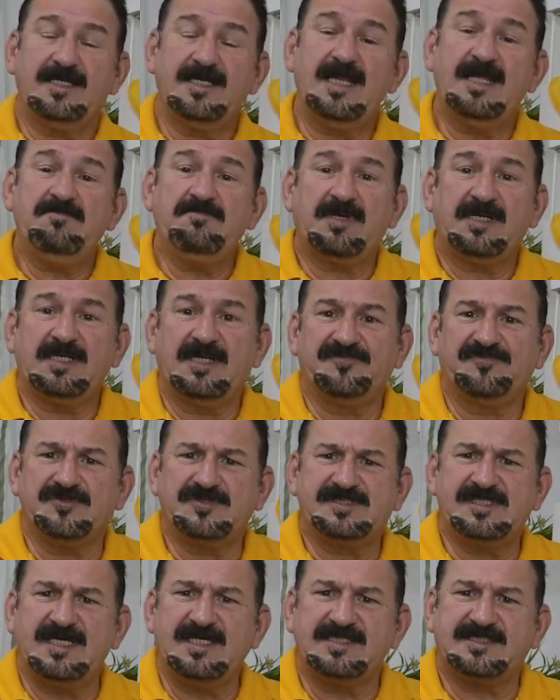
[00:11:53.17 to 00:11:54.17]
Lembrando a
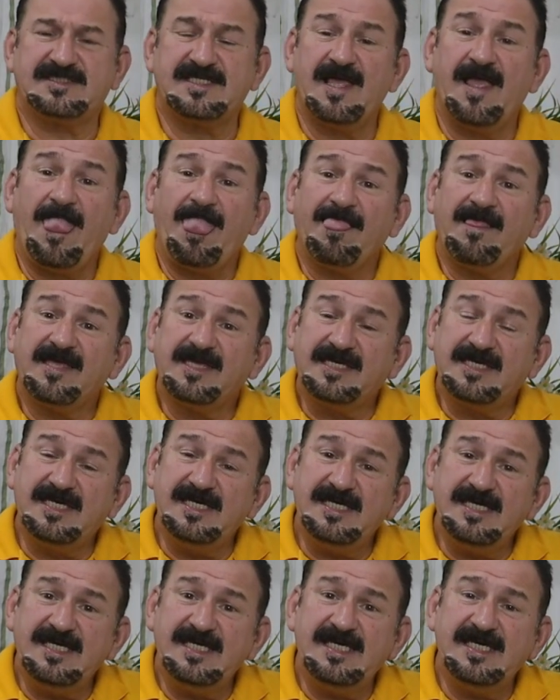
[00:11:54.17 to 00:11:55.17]
vocês
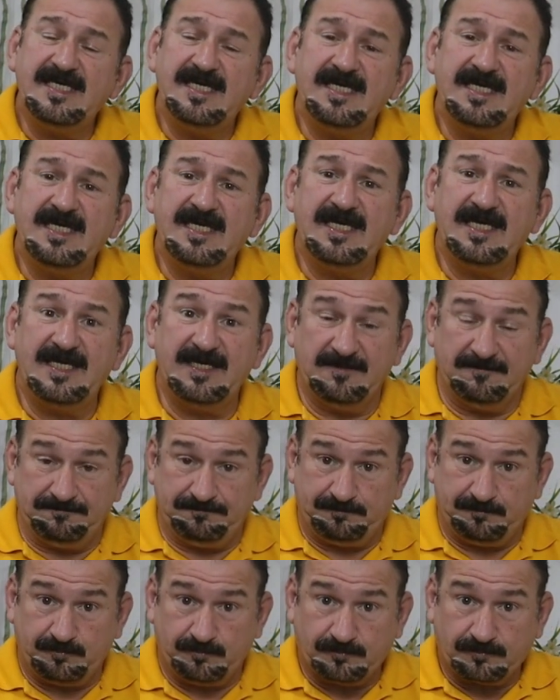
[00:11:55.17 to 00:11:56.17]
que
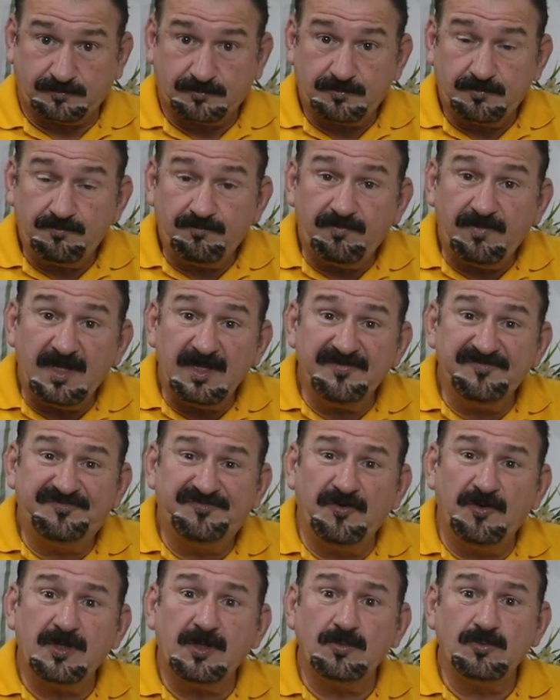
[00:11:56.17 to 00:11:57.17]

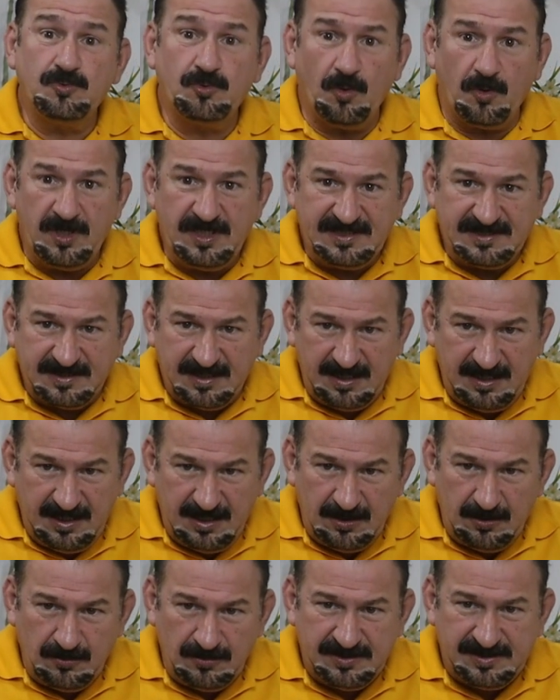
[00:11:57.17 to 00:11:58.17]
foram 2
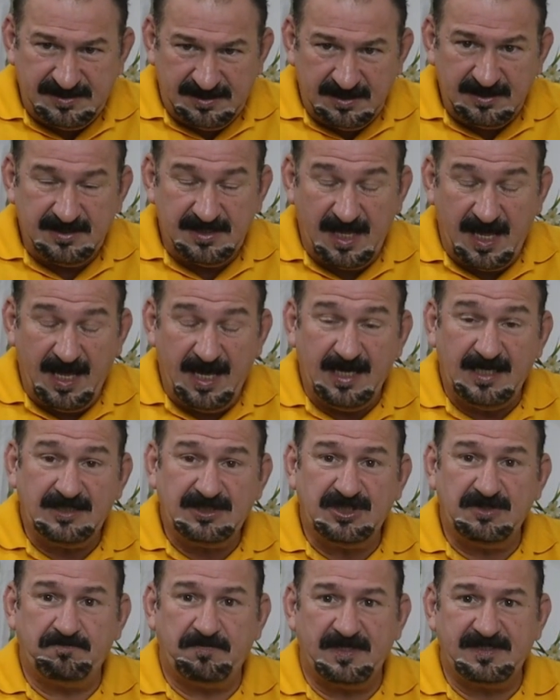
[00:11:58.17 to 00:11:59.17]
quilos, né,
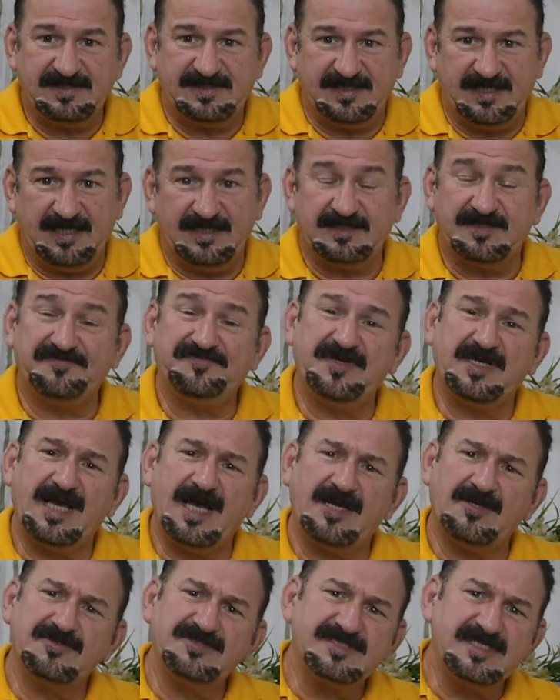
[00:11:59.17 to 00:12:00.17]
de pancita,
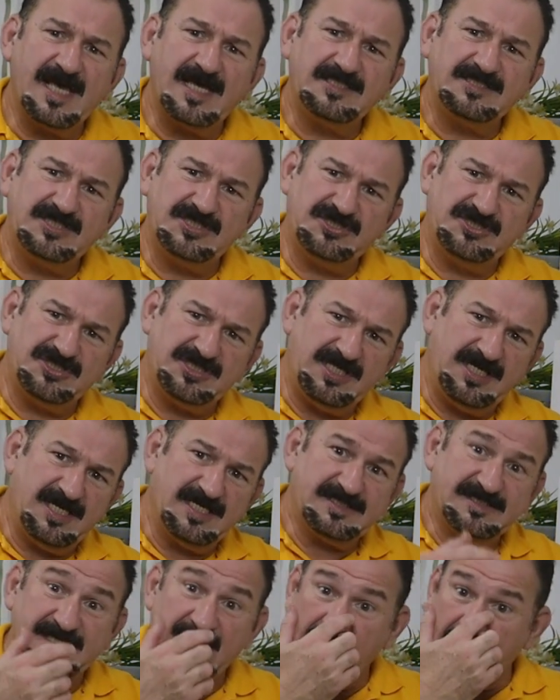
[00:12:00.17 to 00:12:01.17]
ficaram 7
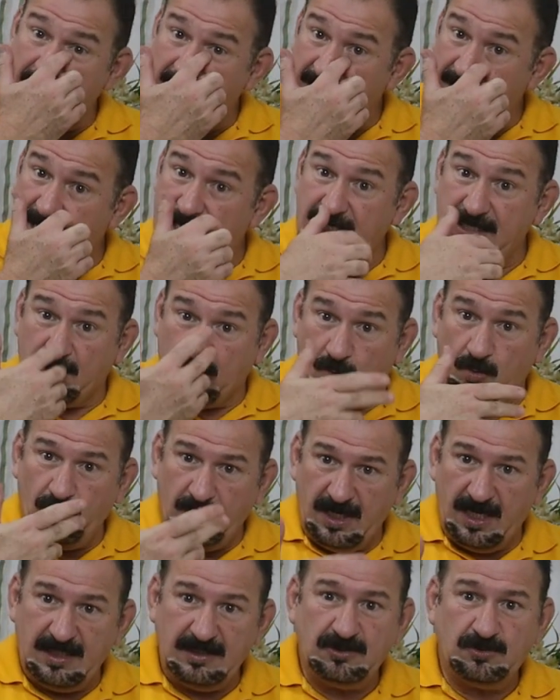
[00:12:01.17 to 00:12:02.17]
dias ele
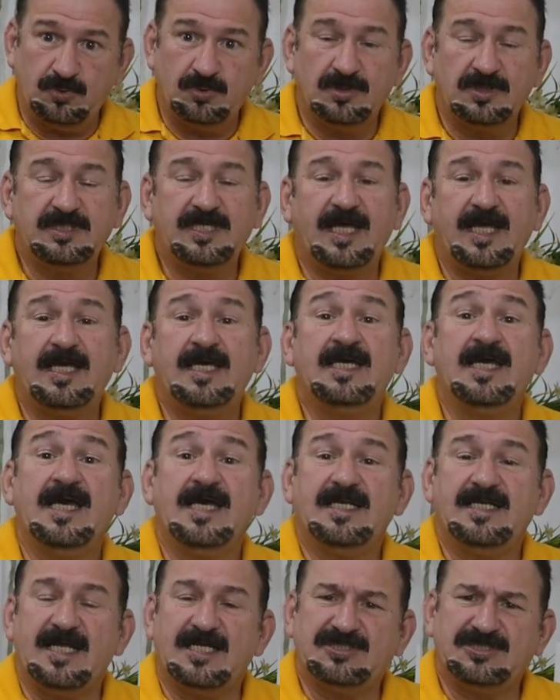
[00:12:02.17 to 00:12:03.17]
curando, né,
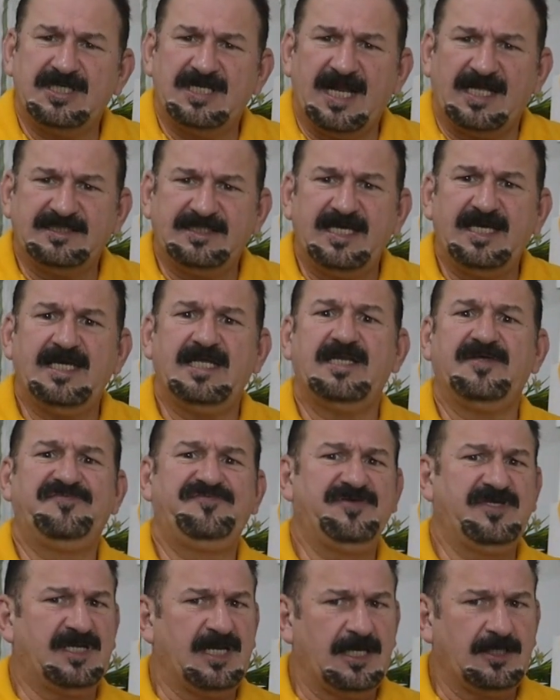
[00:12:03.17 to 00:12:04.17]
na geladeira,
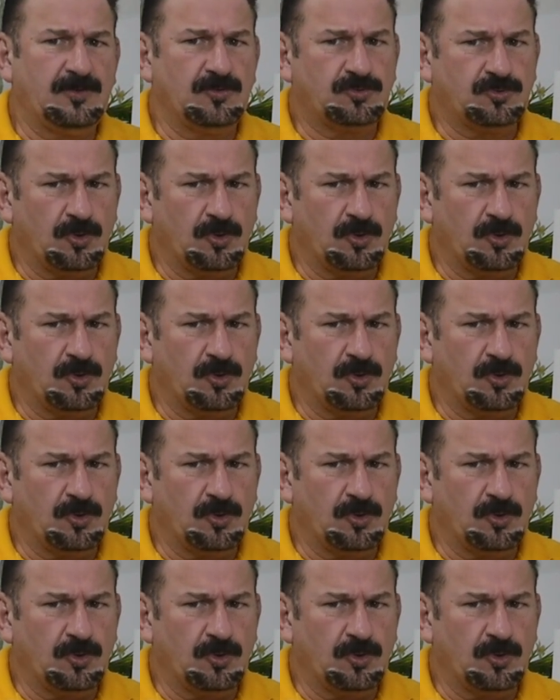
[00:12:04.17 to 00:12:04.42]
virando